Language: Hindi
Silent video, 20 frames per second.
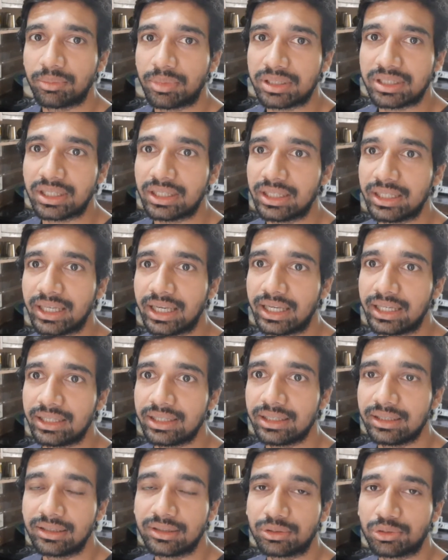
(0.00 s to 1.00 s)
पसंद नहीं आई
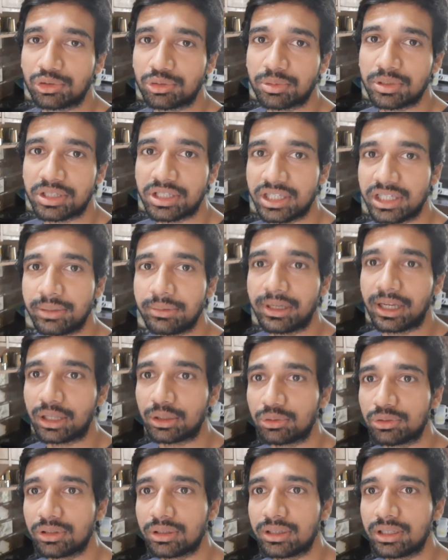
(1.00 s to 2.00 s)
तो उसमें चीनी मिला
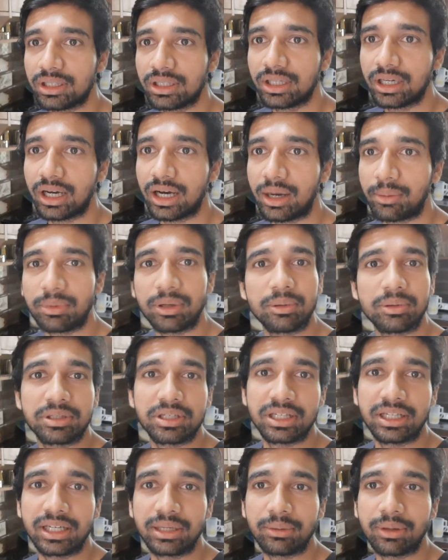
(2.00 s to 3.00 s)
दूंगा अपने में
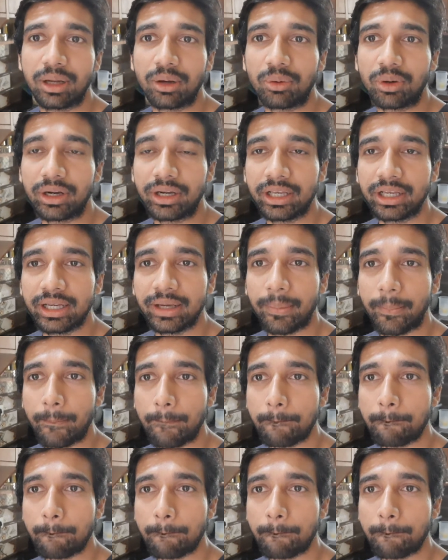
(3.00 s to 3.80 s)
चीनी नहीं मिलाऊंगा ठीक है